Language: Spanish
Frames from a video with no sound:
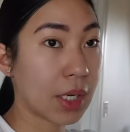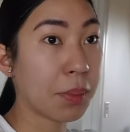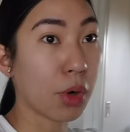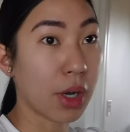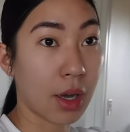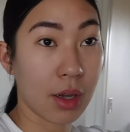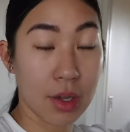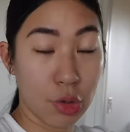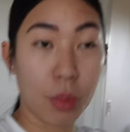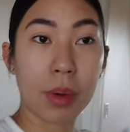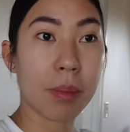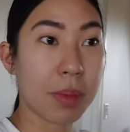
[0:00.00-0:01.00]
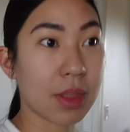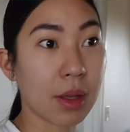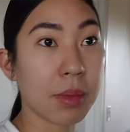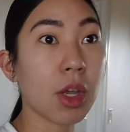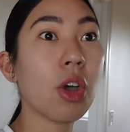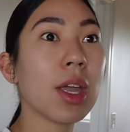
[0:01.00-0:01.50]
y poner el nombre de Peter
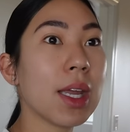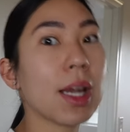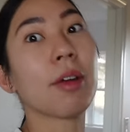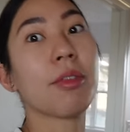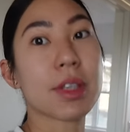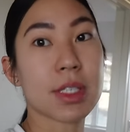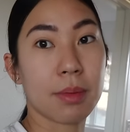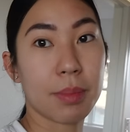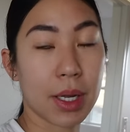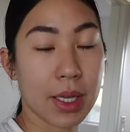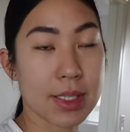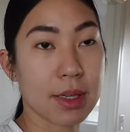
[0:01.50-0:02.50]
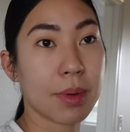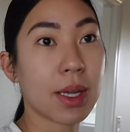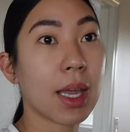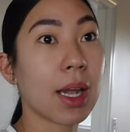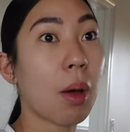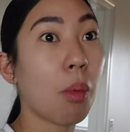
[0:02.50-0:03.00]
mío y la fecha para que sepan
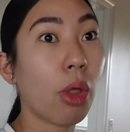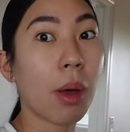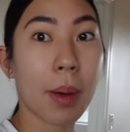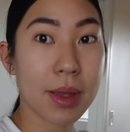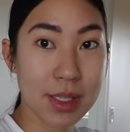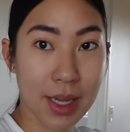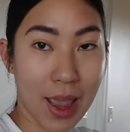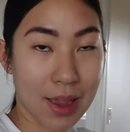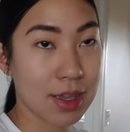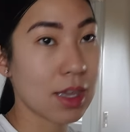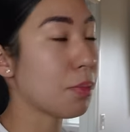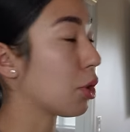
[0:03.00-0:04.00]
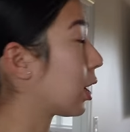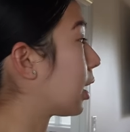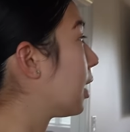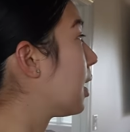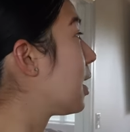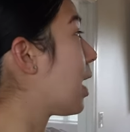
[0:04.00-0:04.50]
que la boda va a ser aquí
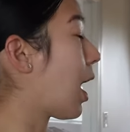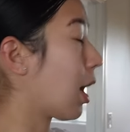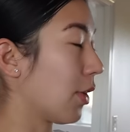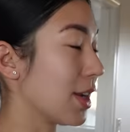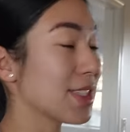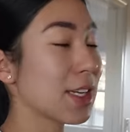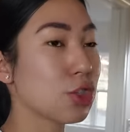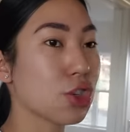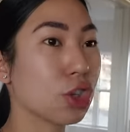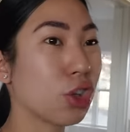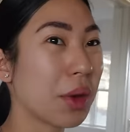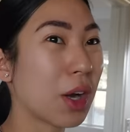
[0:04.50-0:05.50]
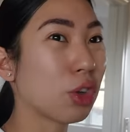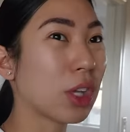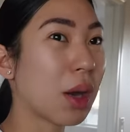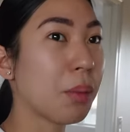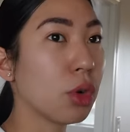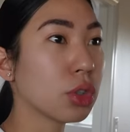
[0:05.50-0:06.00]
porque acuérdense nosotros todavía no
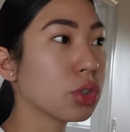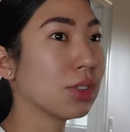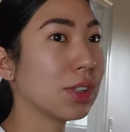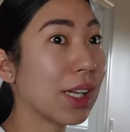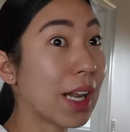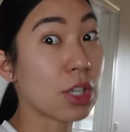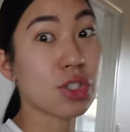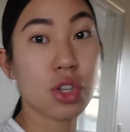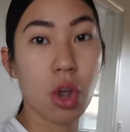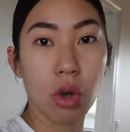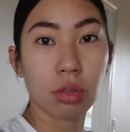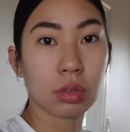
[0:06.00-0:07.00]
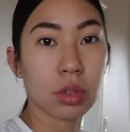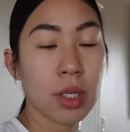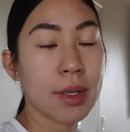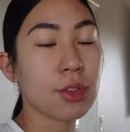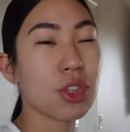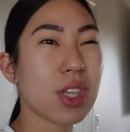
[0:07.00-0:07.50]
tenemos dirección.
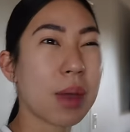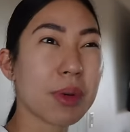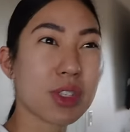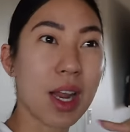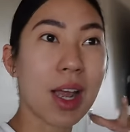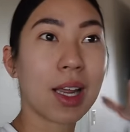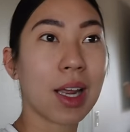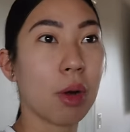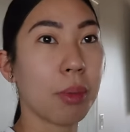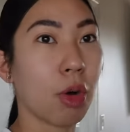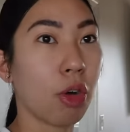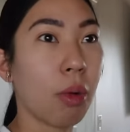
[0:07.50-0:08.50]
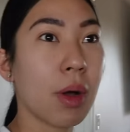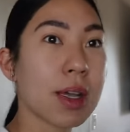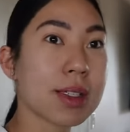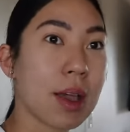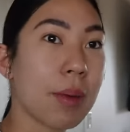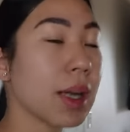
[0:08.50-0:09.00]
Entonces hay personas que a lo mejor no van a
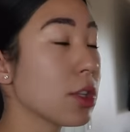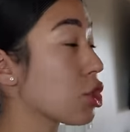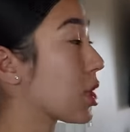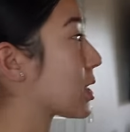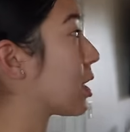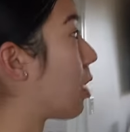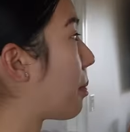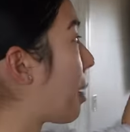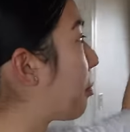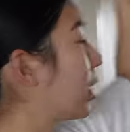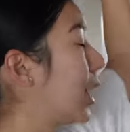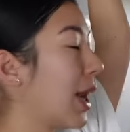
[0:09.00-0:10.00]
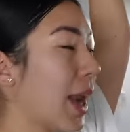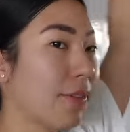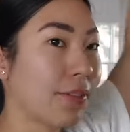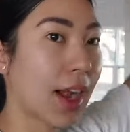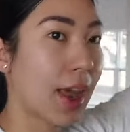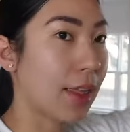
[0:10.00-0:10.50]
saber, entonces se lo vamos a poner en la
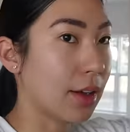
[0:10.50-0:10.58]
entrada.